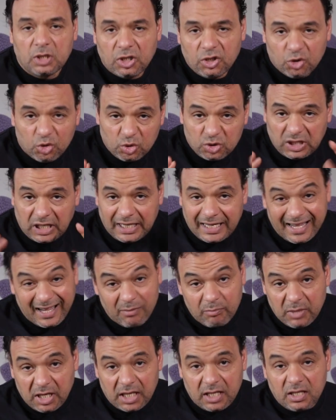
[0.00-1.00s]
النوتة
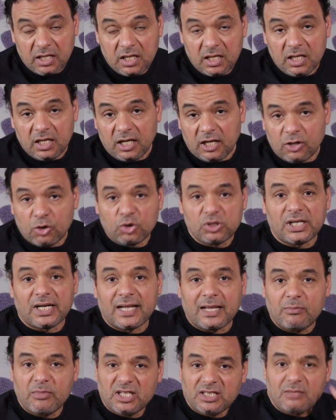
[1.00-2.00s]
الكاملة النوتة
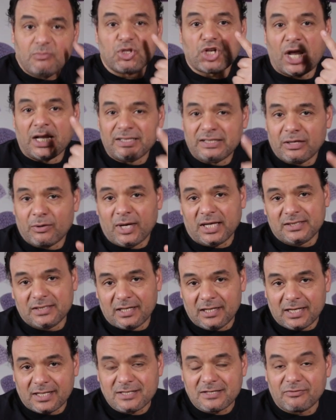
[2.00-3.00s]
الكاملة دي مش عدة واحدة
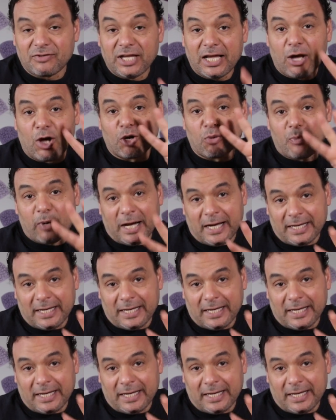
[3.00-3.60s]
للأسف هي أربع